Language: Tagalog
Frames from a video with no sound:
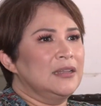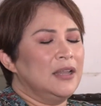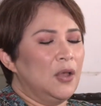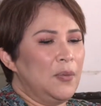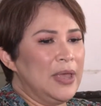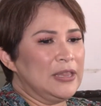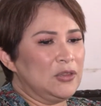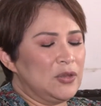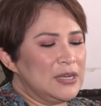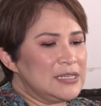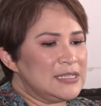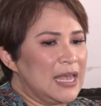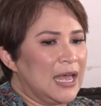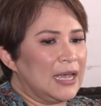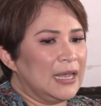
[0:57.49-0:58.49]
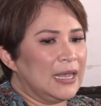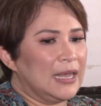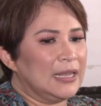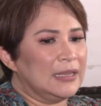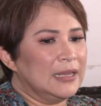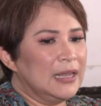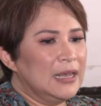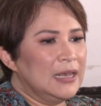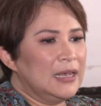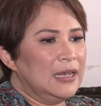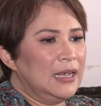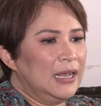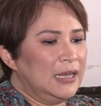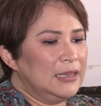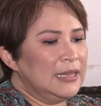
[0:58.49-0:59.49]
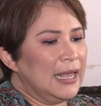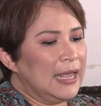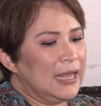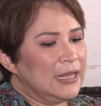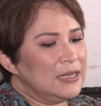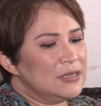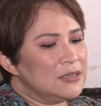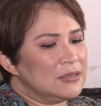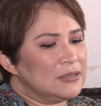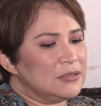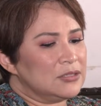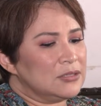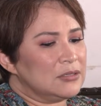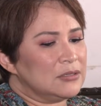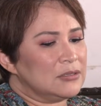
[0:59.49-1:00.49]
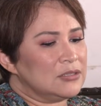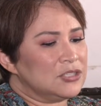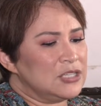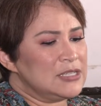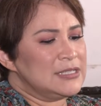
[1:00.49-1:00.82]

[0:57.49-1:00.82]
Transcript: nakwento niya sa akin. And then, she